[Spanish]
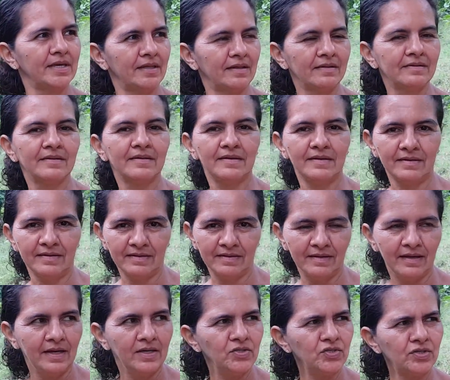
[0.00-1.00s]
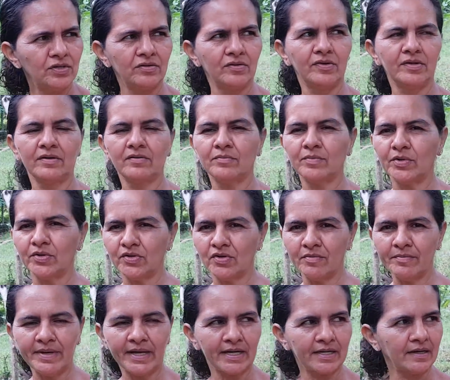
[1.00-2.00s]
sí, se nota. Yo no sé cómo
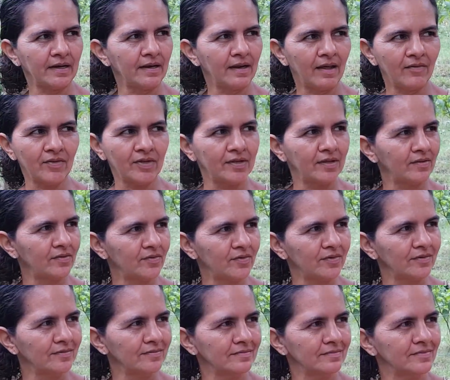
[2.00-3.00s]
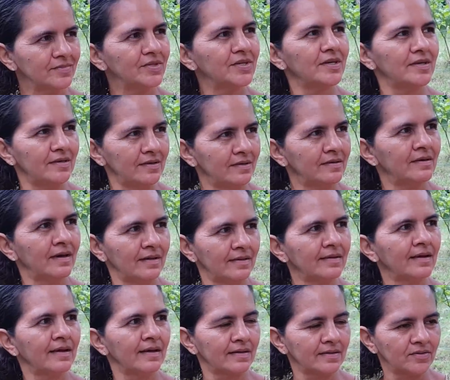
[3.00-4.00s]
Dios me ha regalado ese don. Ese don, es un don, la
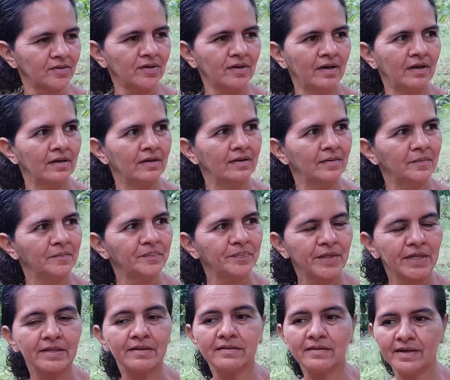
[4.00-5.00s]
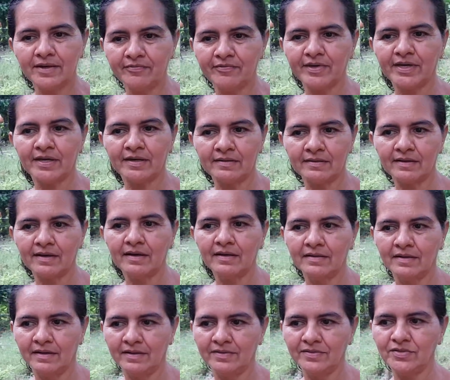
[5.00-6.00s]
verdad, no todos lo tenemos. Sí, fíjese
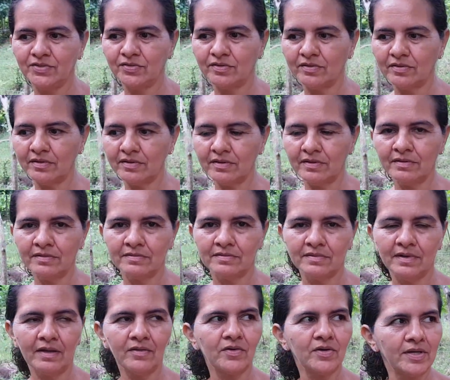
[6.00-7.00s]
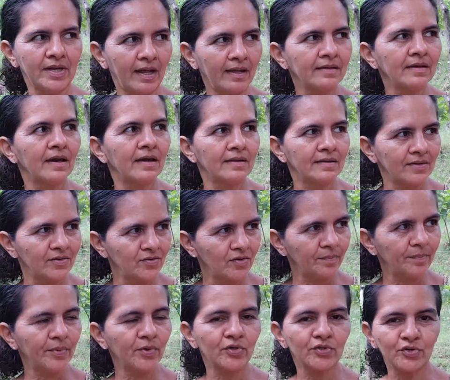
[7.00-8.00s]
yo le doy gracias al Señor
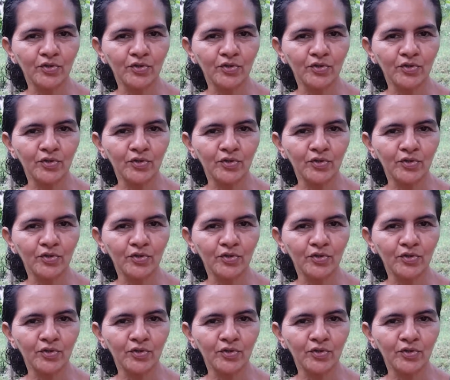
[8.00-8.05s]
por